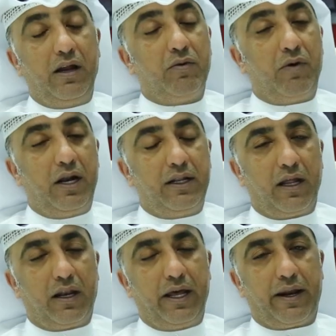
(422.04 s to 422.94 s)
الوالد
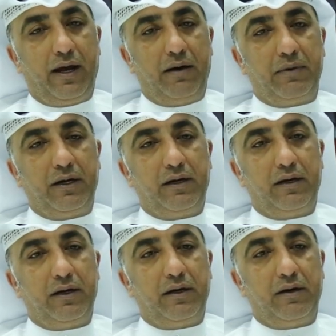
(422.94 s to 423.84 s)
الله يرحمه الله
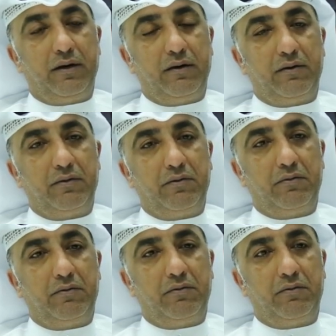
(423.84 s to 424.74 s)
يرحمه ويغفر له يا رب
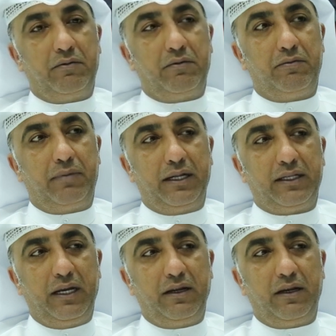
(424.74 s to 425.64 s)

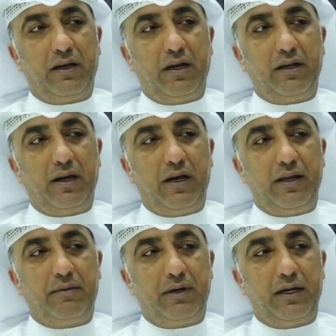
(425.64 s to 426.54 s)
وبعدين
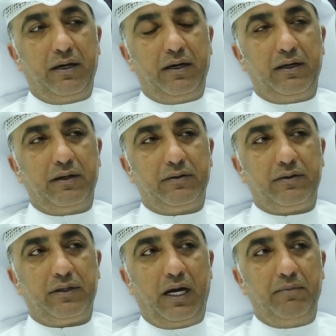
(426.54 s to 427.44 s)
انا
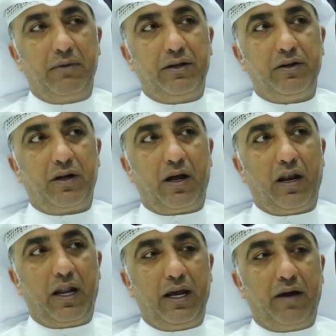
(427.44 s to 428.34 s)
دائما
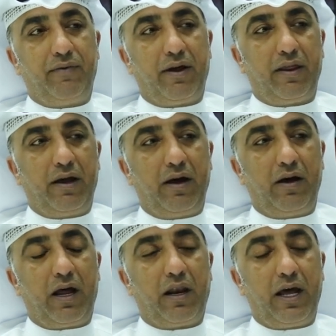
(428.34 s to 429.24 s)
الله يحفظه
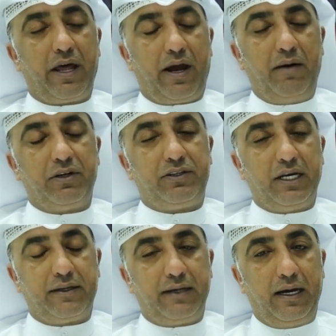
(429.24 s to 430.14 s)
الله يرحمه
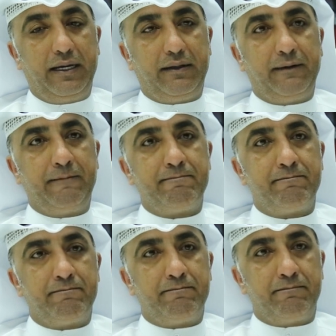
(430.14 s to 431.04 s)
الشيخ زايد
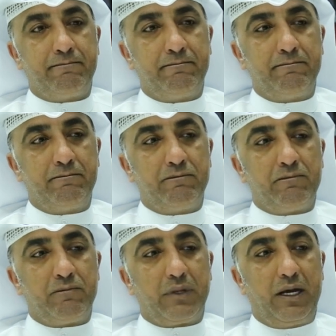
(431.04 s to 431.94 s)
الله يرحمه والدنا
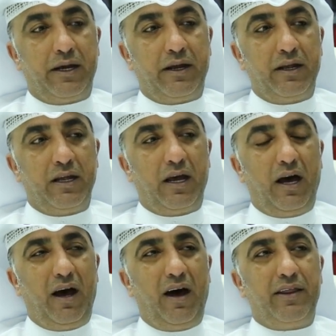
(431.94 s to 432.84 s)
إيه. والد الجميع
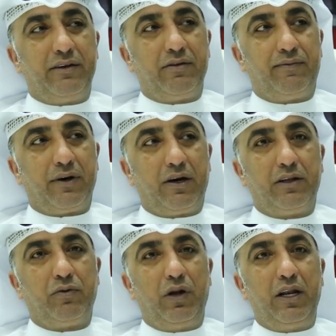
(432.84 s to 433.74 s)
هذا شوف
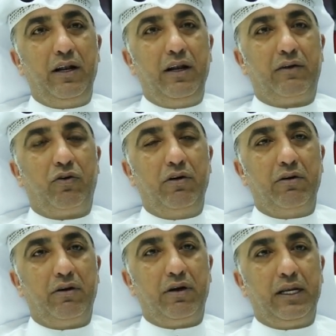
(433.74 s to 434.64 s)
قدوه للكل
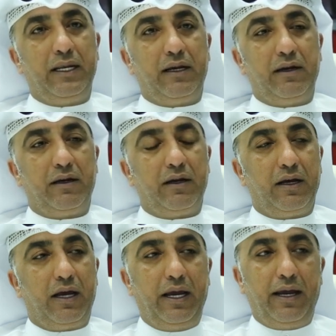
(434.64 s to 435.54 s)
حكيم
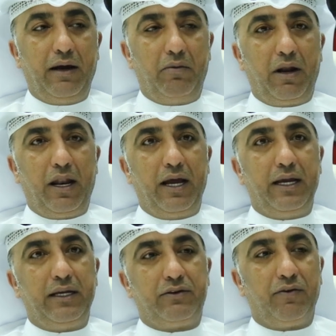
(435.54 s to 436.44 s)
العرب ايه
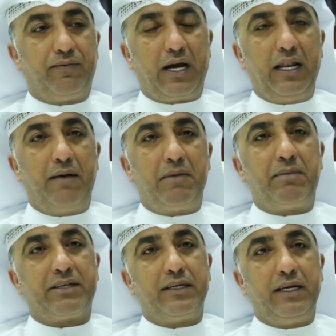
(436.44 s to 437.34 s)
والله شوف كلامه
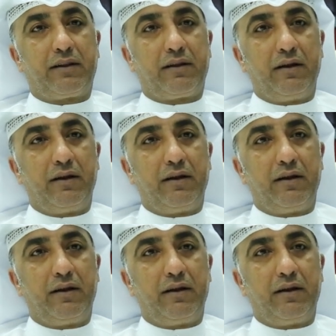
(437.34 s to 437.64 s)
بسيط